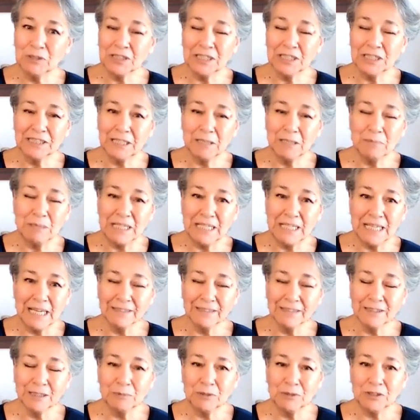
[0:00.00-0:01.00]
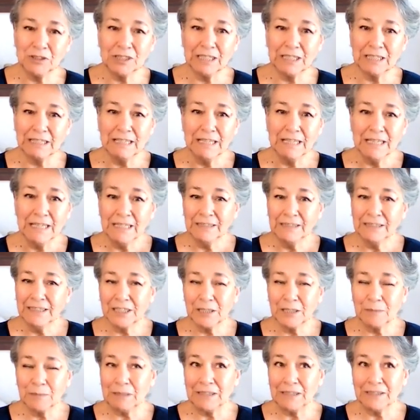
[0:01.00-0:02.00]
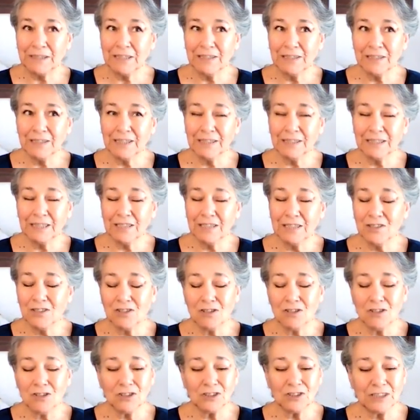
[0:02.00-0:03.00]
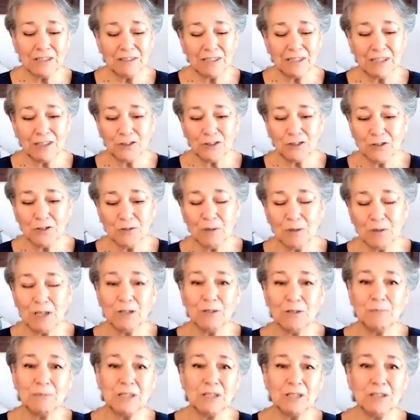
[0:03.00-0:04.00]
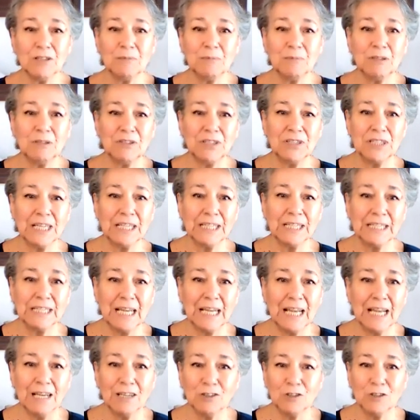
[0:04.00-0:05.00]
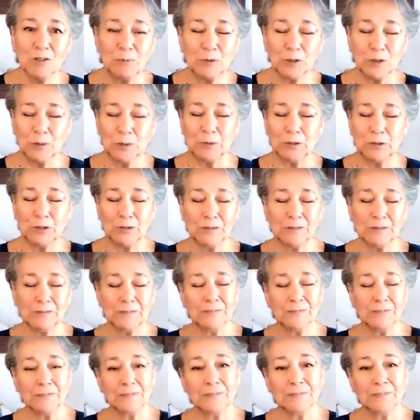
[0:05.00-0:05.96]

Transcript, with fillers: por qué terminaste? ¿Por qué de repente dijiste, no, sabes que esto no es lo mío, me voy a ir a algo propio?